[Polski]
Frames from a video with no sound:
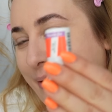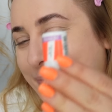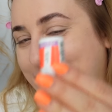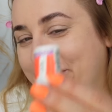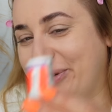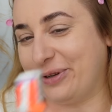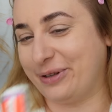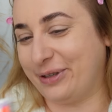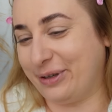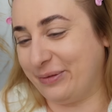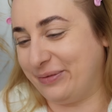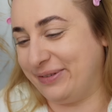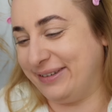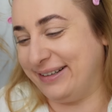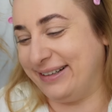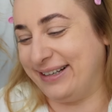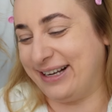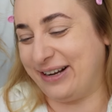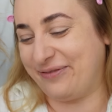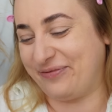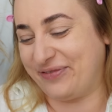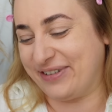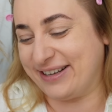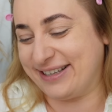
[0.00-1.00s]
mam podobny
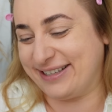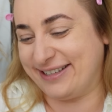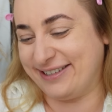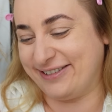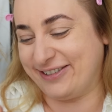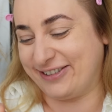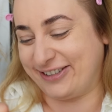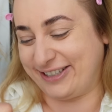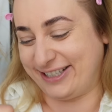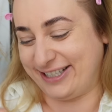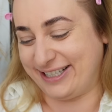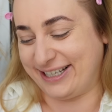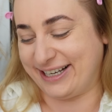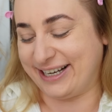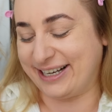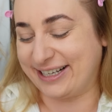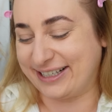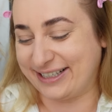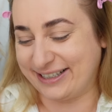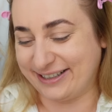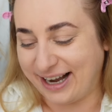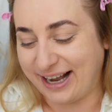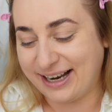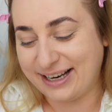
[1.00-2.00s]
na
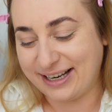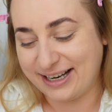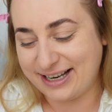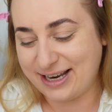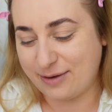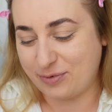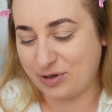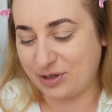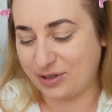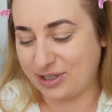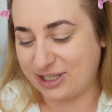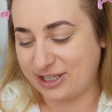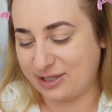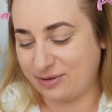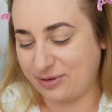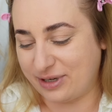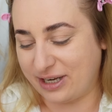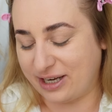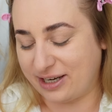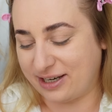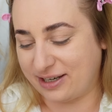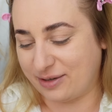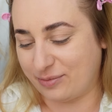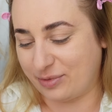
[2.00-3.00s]
paznokciach. Ale chętnie przetestuję
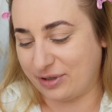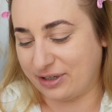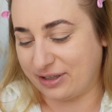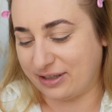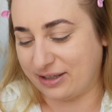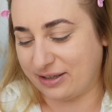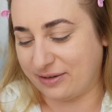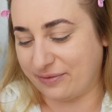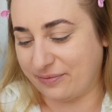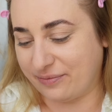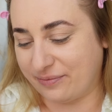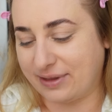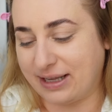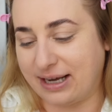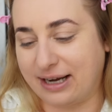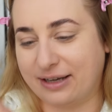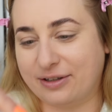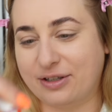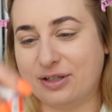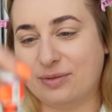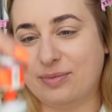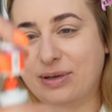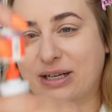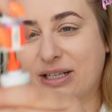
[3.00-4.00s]
ich hybrydy. Tak,
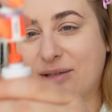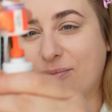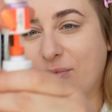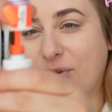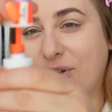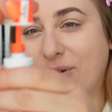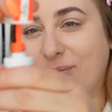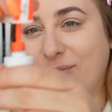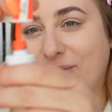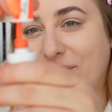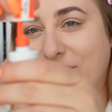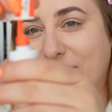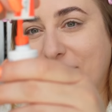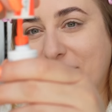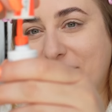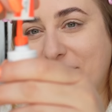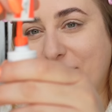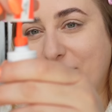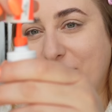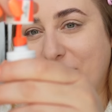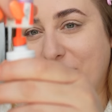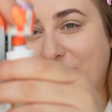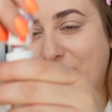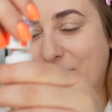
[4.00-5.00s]
to jest bardzo podobny, trochę
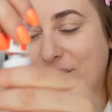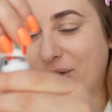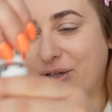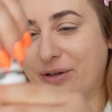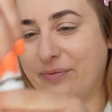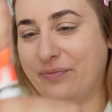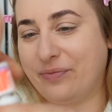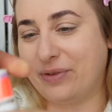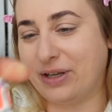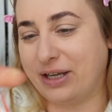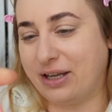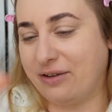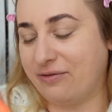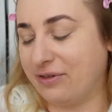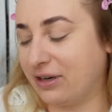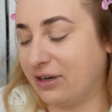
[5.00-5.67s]
ciemniejszy, taki